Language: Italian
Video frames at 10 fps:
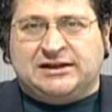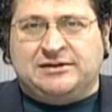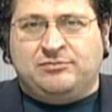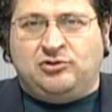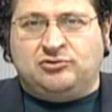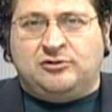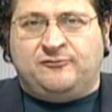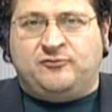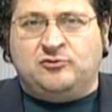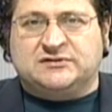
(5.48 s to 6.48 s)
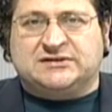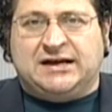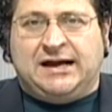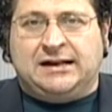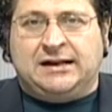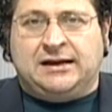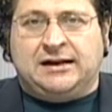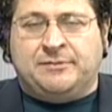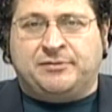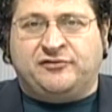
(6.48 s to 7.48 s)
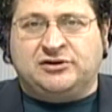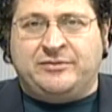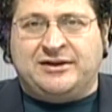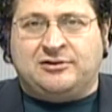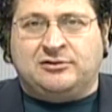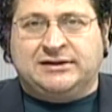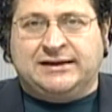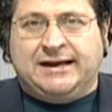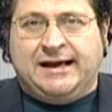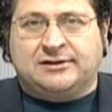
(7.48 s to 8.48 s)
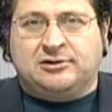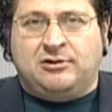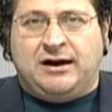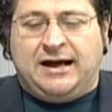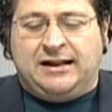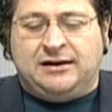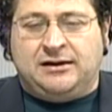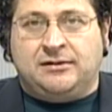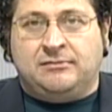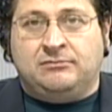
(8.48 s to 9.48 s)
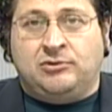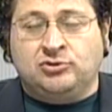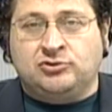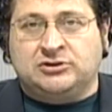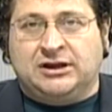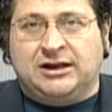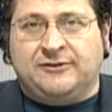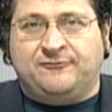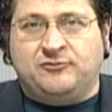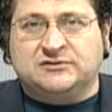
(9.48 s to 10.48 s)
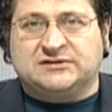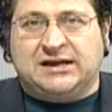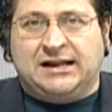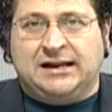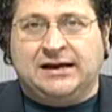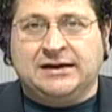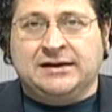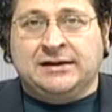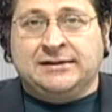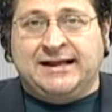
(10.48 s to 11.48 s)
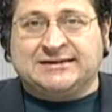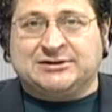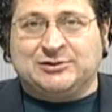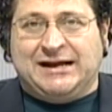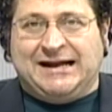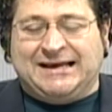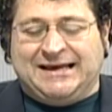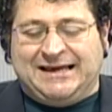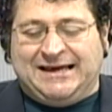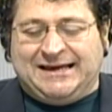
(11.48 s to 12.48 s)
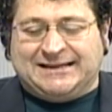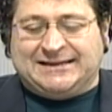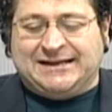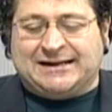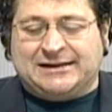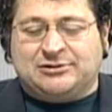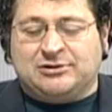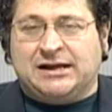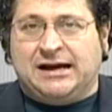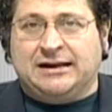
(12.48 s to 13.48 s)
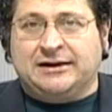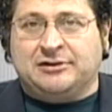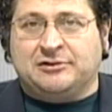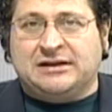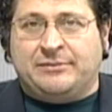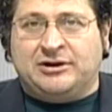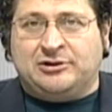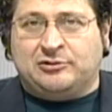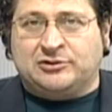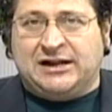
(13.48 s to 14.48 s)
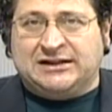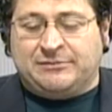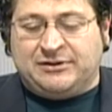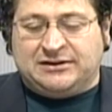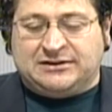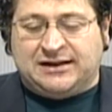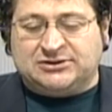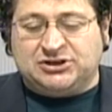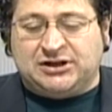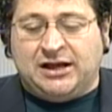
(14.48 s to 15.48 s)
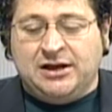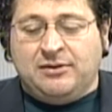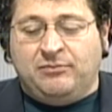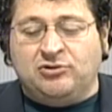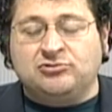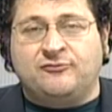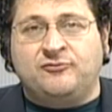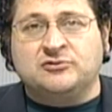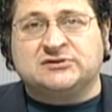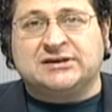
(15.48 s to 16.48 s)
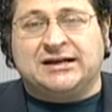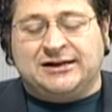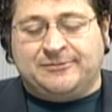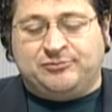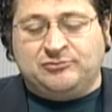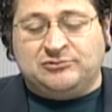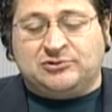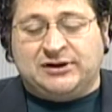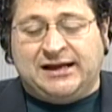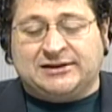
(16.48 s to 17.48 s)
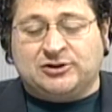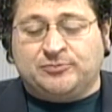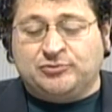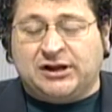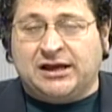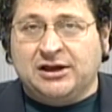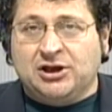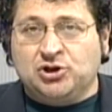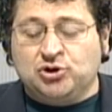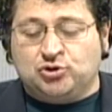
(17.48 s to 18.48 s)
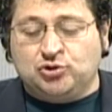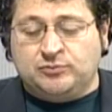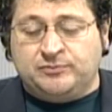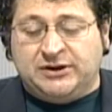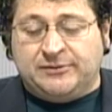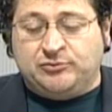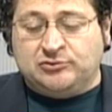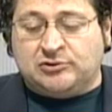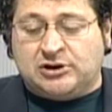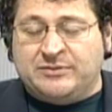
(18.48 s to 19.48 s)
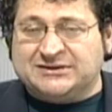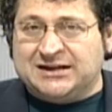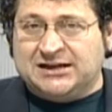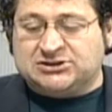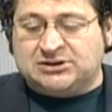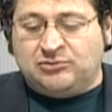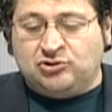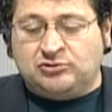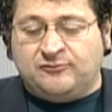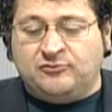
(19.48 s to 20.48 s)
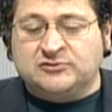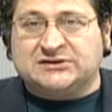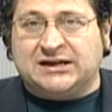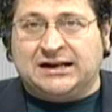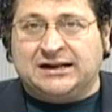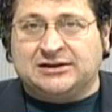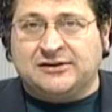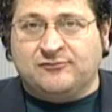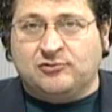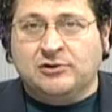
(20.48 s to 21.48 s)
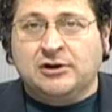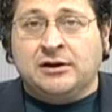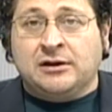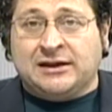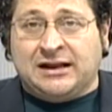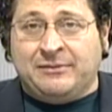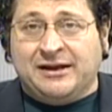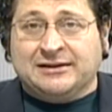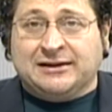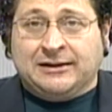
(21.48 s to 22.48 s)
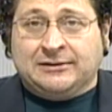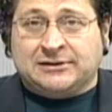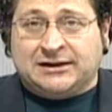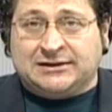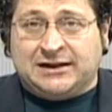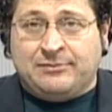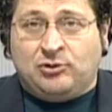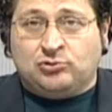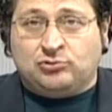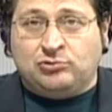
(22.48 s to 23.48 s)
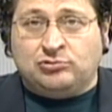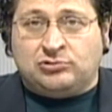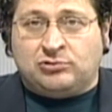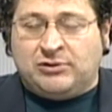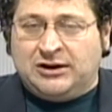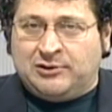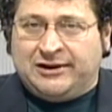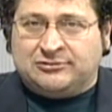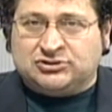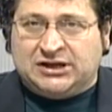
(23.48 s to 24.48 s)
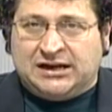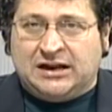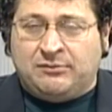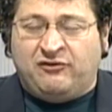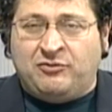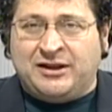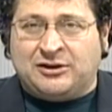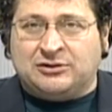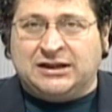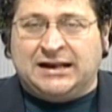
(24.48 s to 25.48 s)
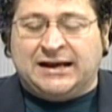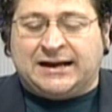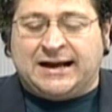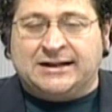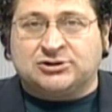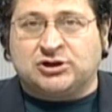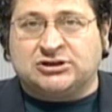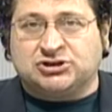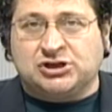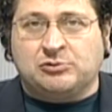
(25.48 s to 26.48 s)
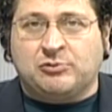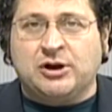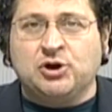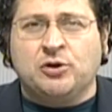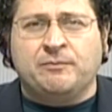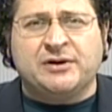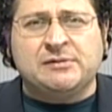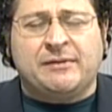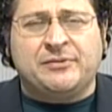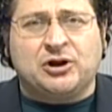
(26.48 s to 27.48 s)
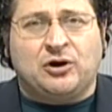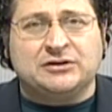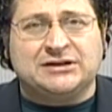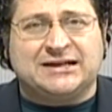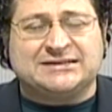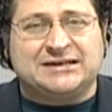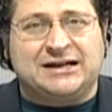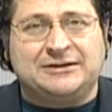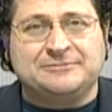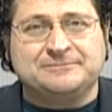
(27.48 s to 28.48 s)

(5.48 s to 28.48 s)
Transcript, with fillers: di Mondo Futsal, l'approfondimento dedicato al mondo del futsal nazionale e territoriale. Ricordiamo le coordinate per interagire, mondofutsal.net oppure youtube.com slash mondofutsaltv. Chiaramente tratteremo tutto quello che concerne il movimento del calcio a 5, non prima però della sigla.